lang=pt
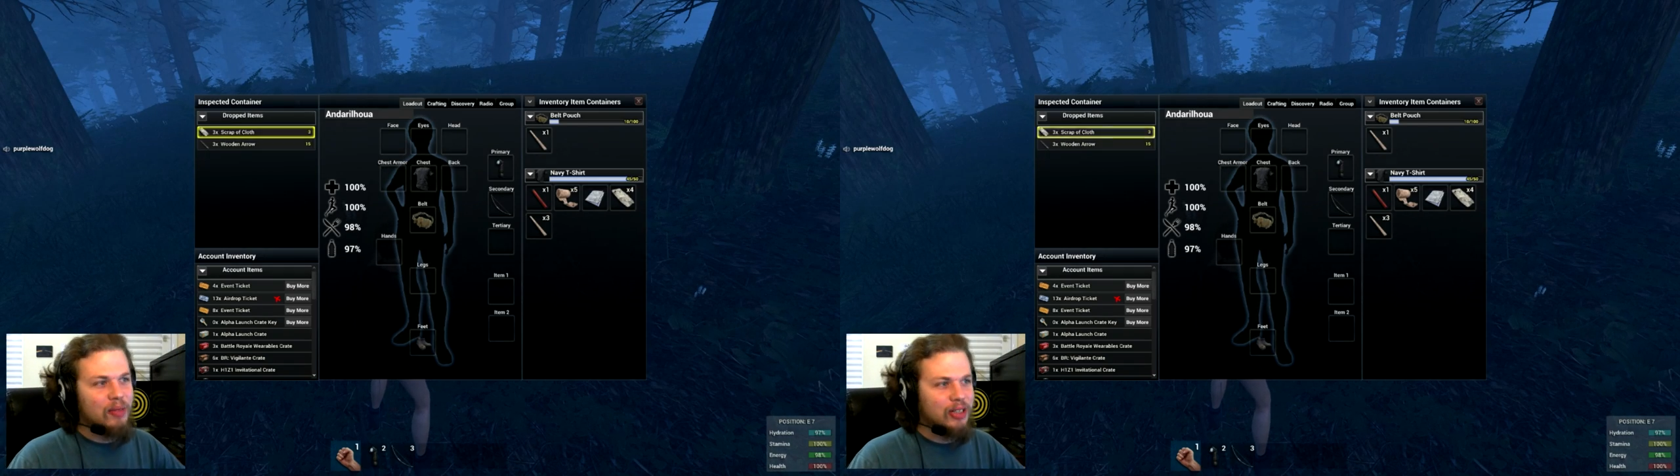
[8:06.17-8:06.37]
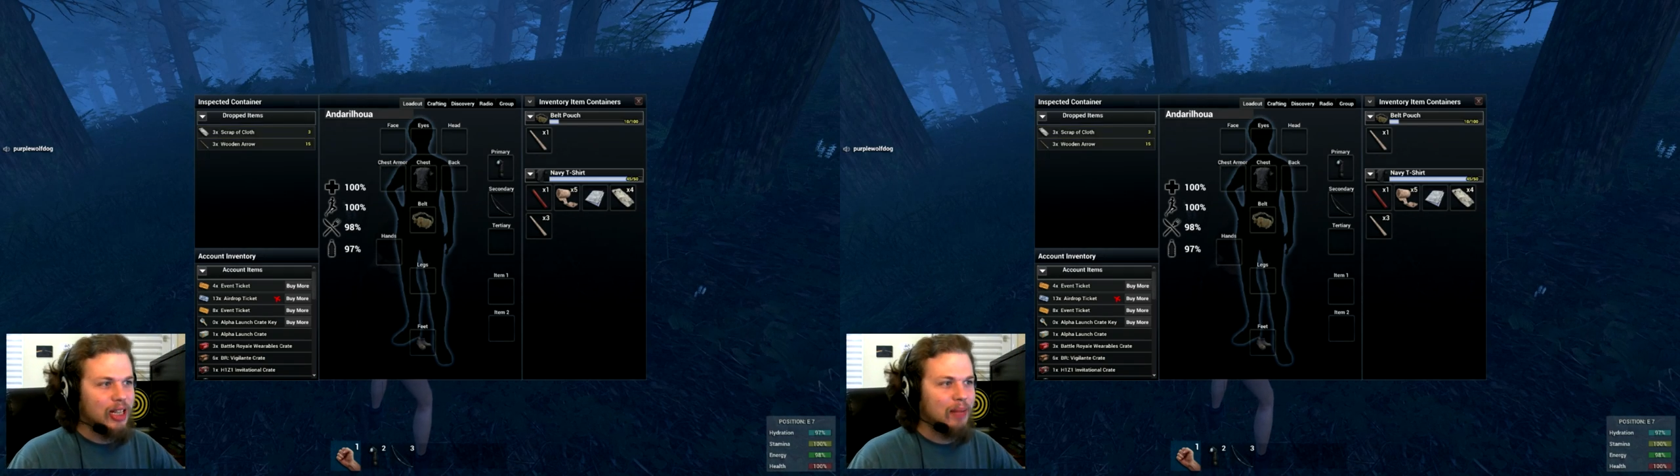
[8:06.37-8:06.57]

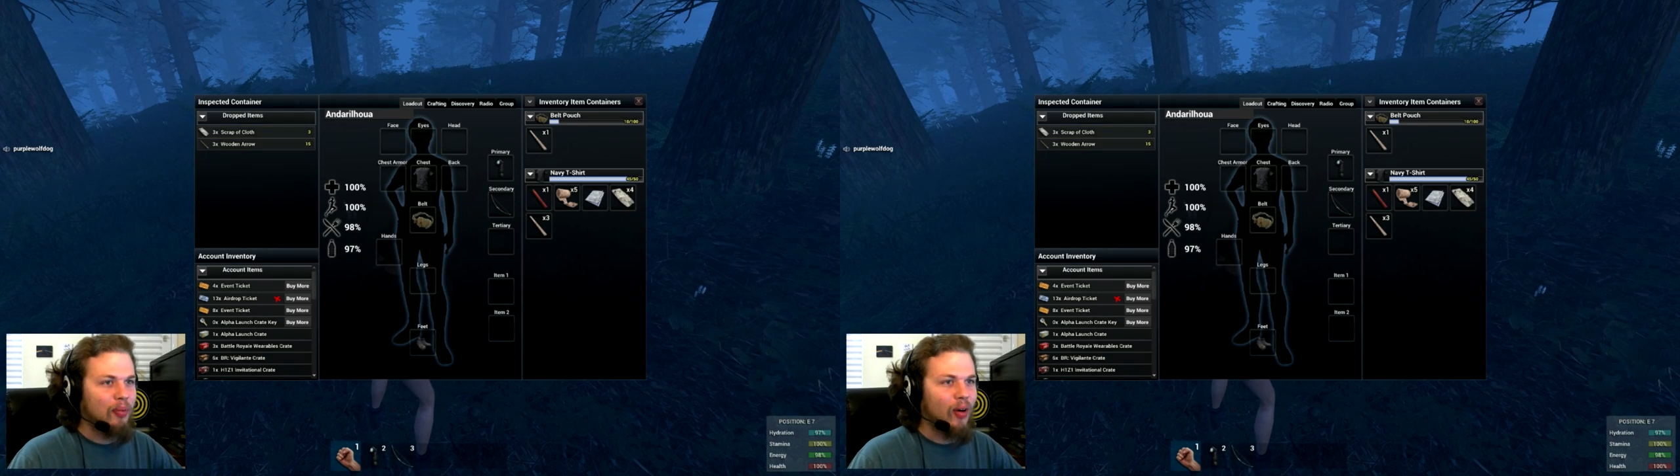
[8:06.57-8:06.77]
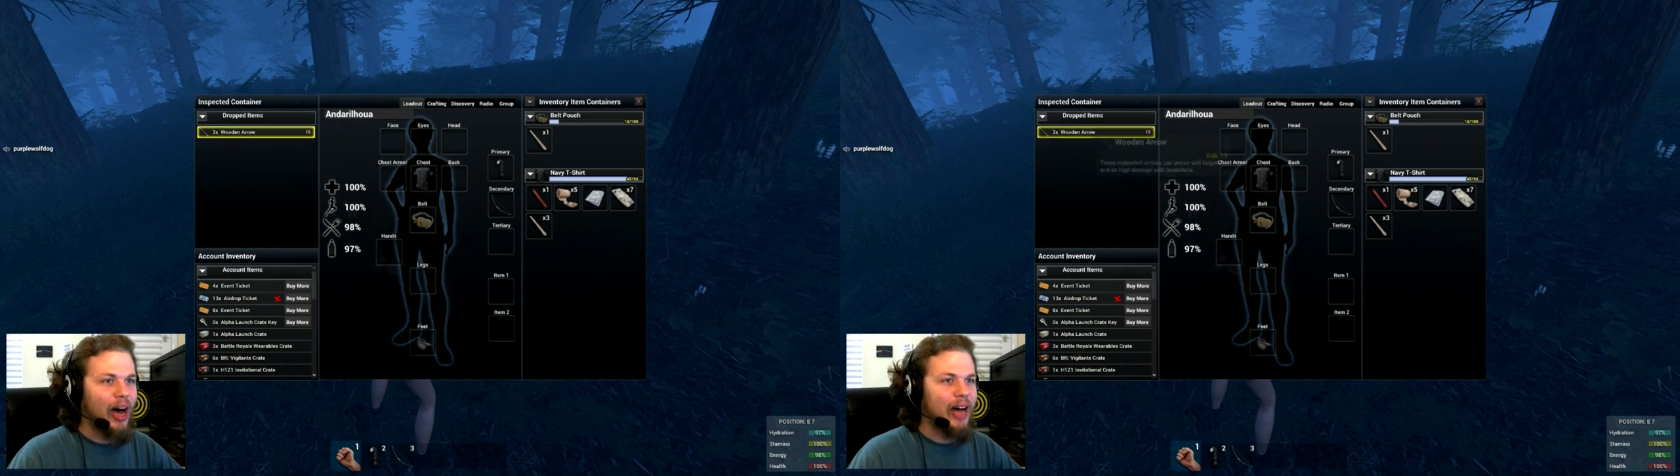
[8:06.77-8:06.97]
Bati na
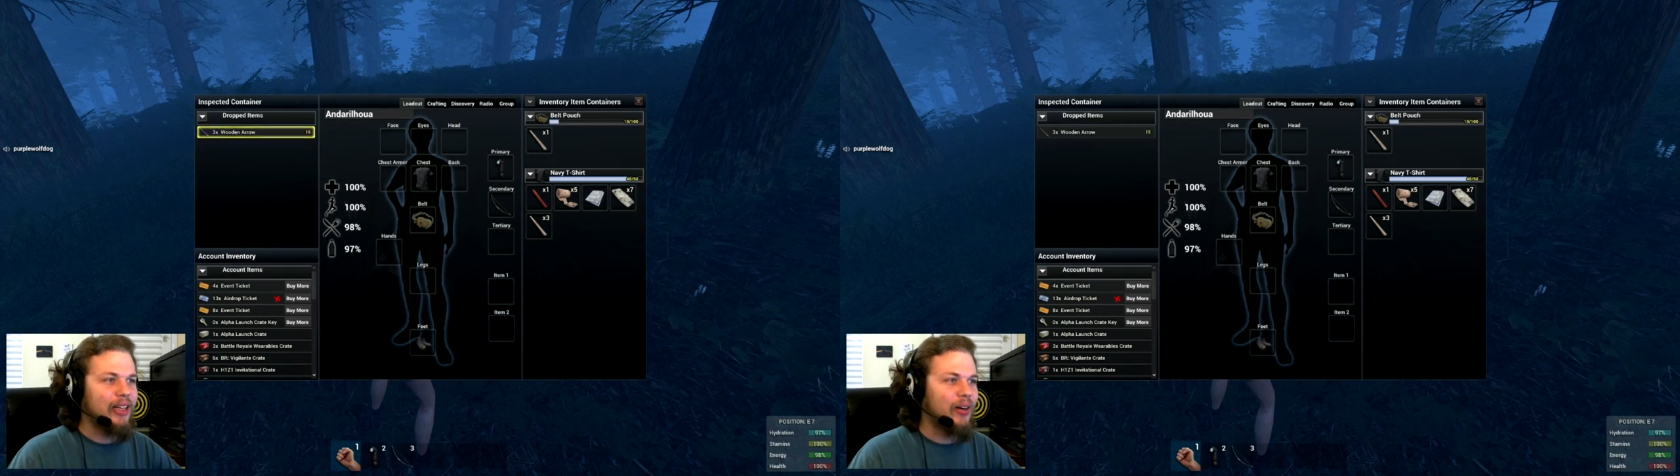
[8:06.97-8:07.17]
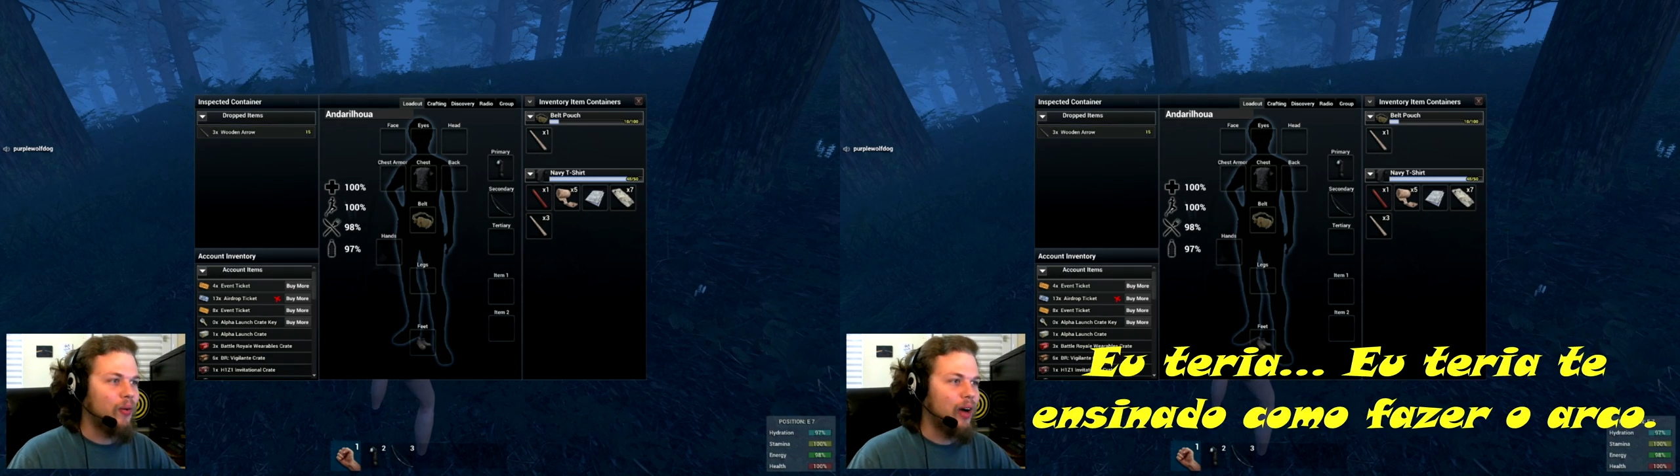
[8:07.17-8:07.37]

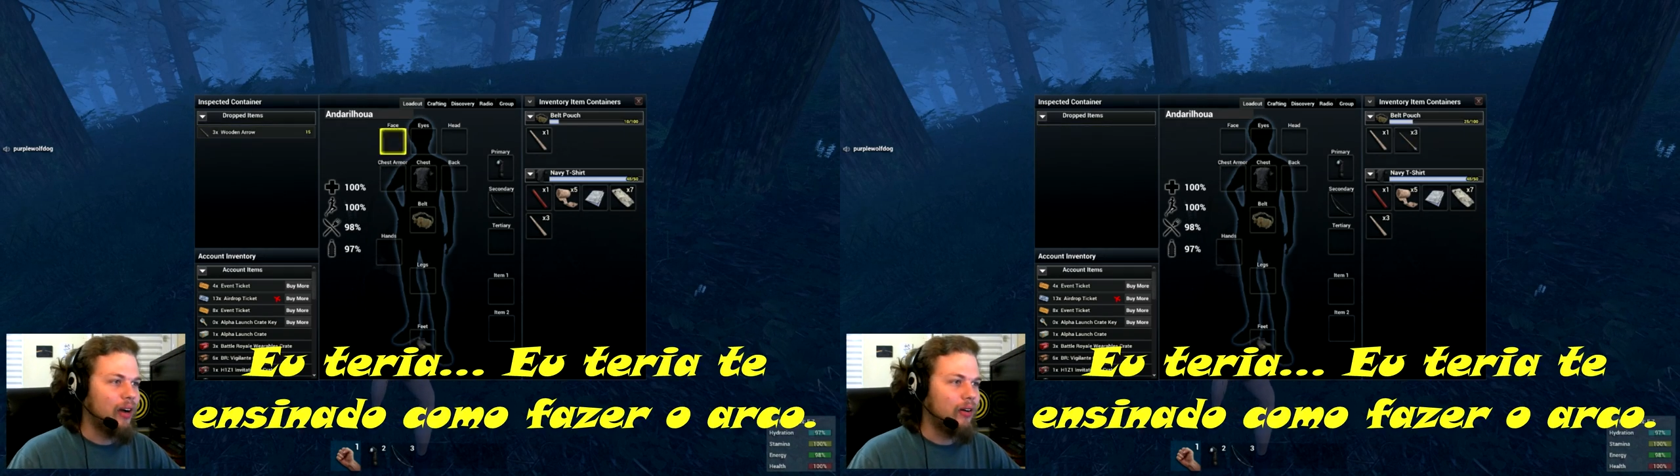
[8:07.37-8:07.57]
porrada com a. I